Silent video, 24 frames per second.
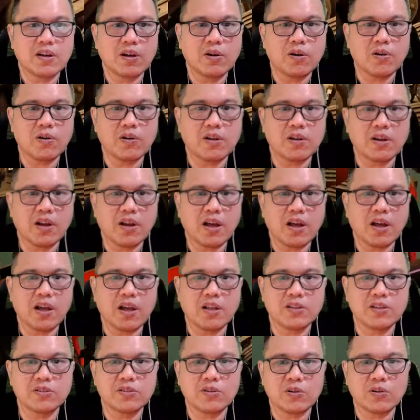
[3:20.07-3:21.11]
Kalau kena
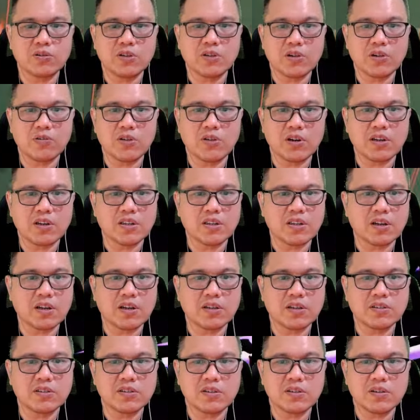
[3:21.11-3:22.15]
ancur jagoan kita
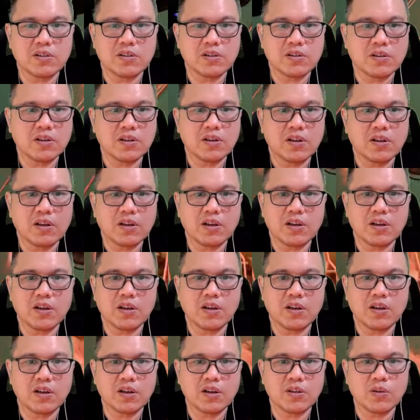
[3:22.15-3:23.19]
guys
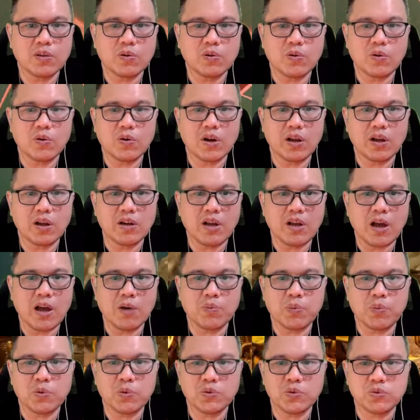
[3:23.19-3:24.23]
Ini ini
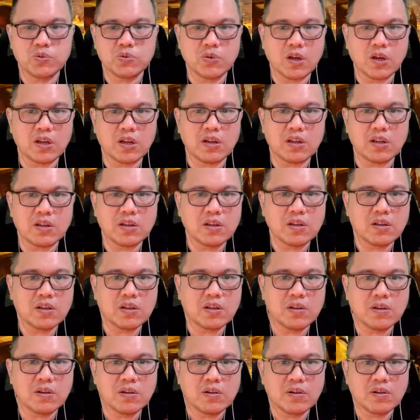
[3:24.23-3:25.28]
ampuh juga nih
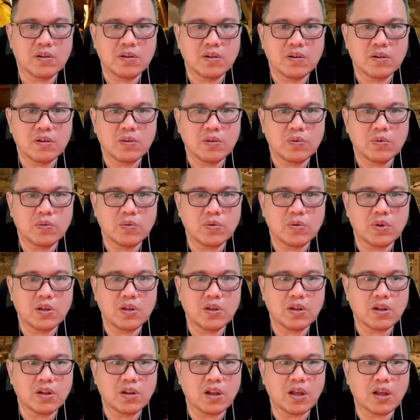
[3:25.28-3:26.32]

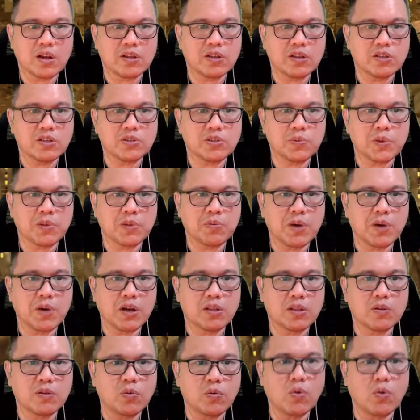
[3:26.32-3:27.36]
Larinya cepet
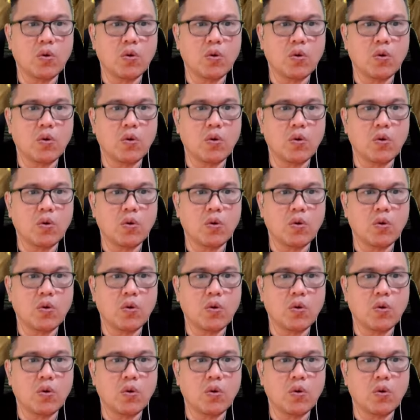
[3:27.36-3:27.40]
banget.